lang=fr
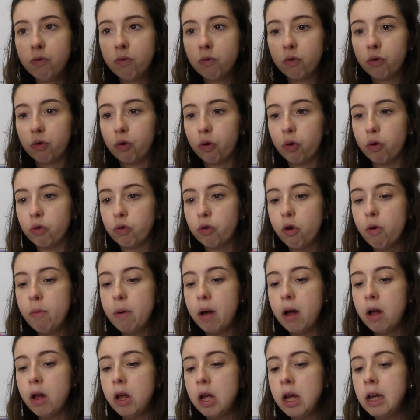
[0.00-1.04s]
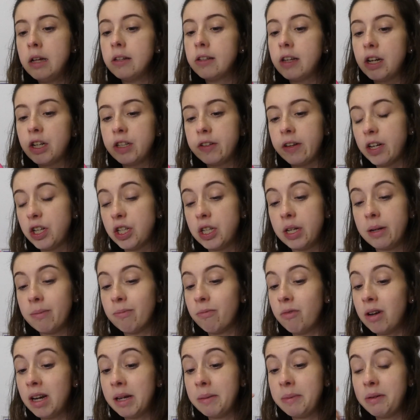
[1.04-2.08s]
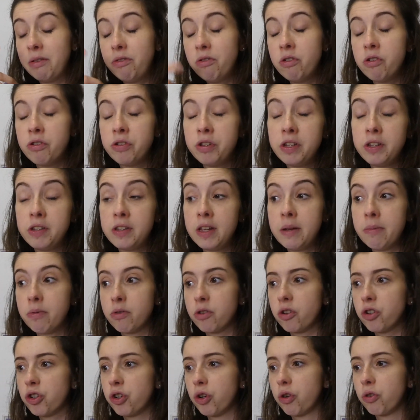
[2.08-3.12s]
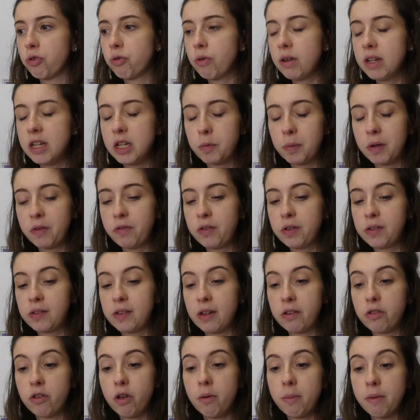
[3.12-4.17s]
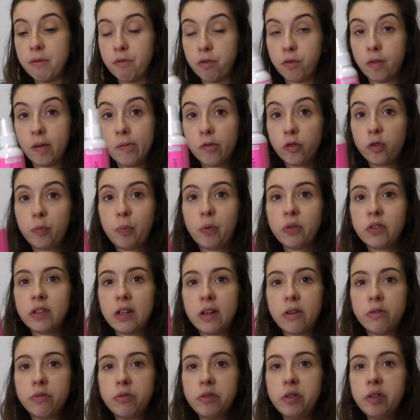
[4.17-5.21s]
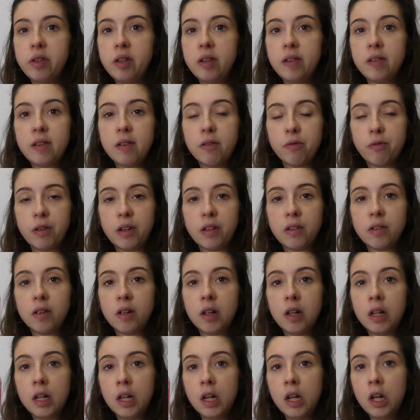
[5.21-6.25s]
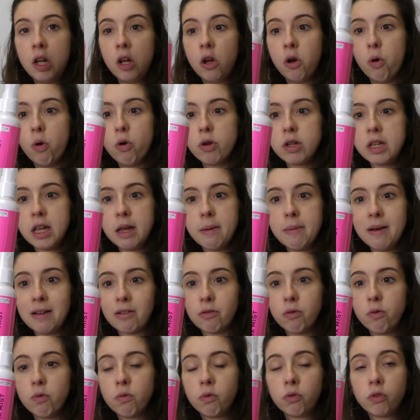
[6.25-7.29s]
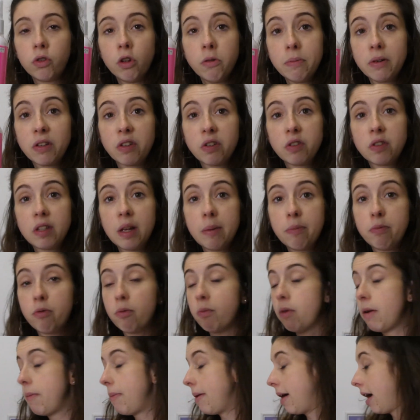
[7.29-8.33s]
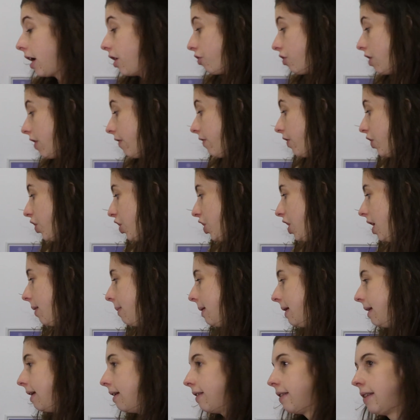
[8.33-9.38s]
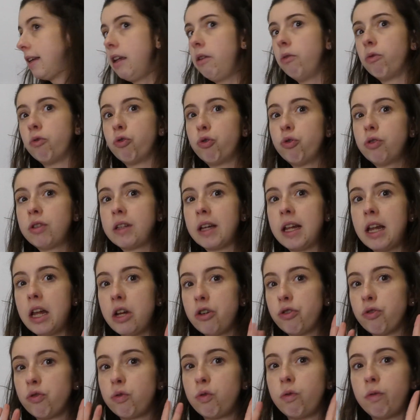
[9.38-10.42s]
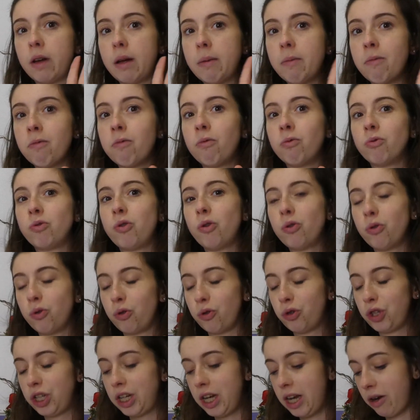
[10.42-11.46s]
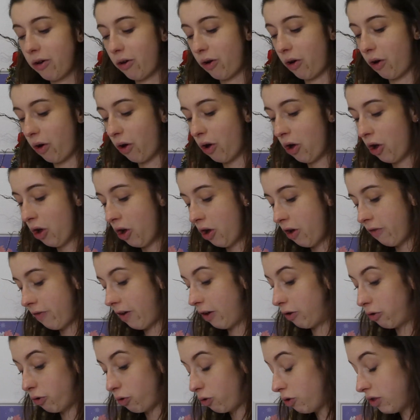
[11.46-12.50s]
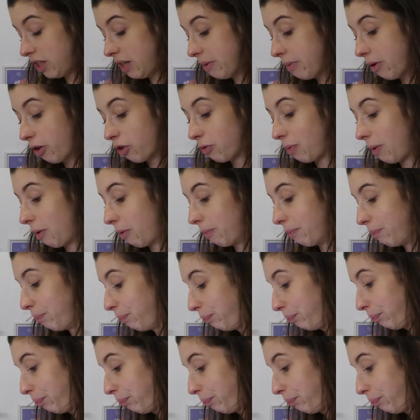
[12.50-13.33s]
Donc euh, trop bien. Ça c'est vrai que j'ai moins l'habitude d'en utiliser. Pourtant je reçois des sprays fixateurs mais il faut vraiment que je pense à en utiliser en fait. Ok, bah trop contente parce que ça pour moi pareil, je n'avais jamais testé donc jusqu'à là je suis vraiment contente de chez, euh, enfin de Glossybox pardon.